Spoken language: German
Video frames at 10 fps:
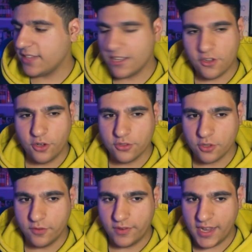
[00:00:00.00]
sehr
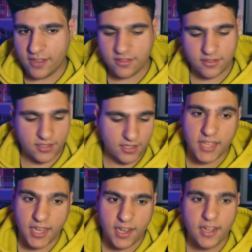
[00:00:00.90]
kontrovers,
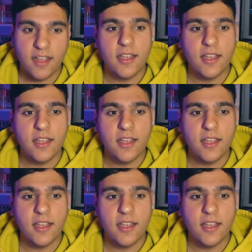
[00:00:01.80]
sehr